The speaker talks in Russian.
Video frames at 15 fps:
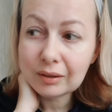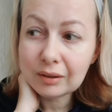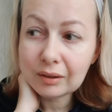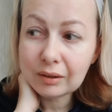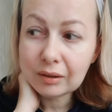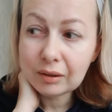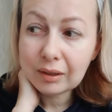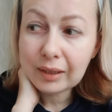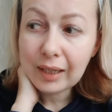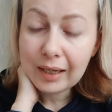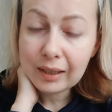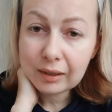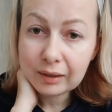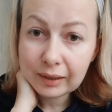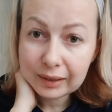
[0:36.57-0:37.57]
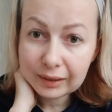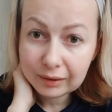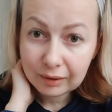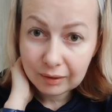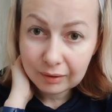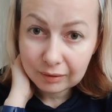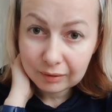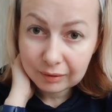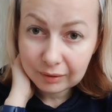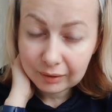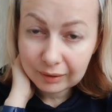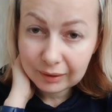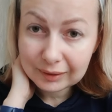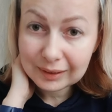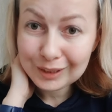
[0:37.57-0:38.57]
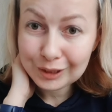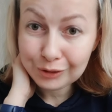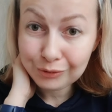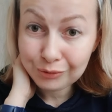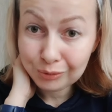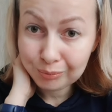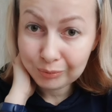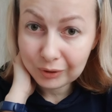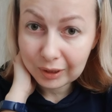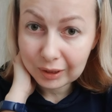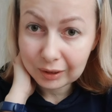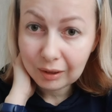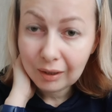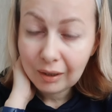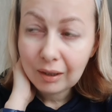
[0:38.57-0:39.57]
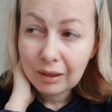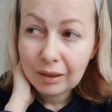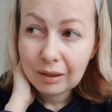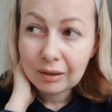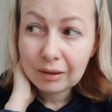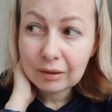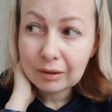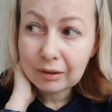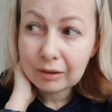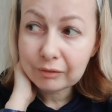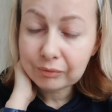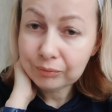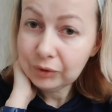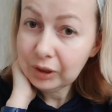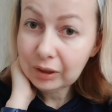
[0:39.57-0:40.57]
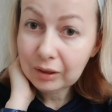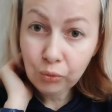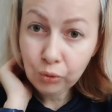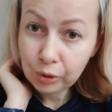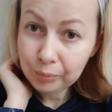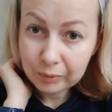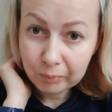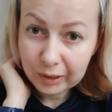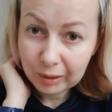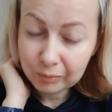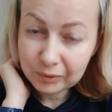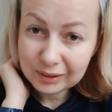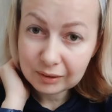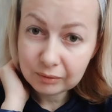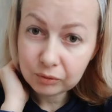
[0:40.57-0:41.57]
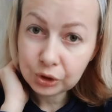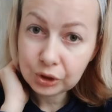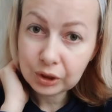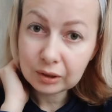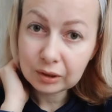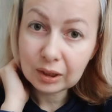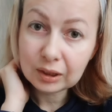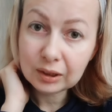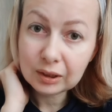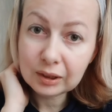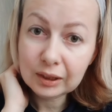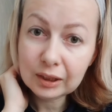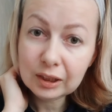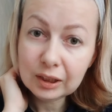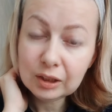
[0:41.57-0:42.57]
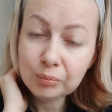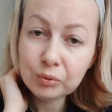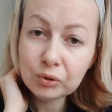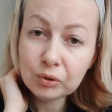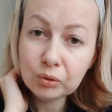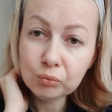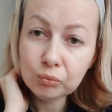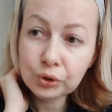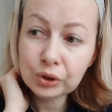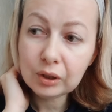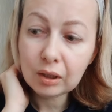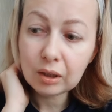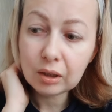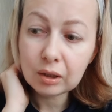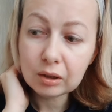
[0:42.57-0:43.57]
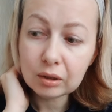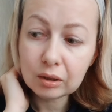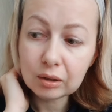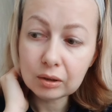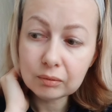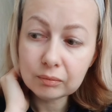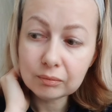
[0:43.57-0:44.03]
как это касается Фаберлик? Никакой проблемы совершенно нет, потому что ну,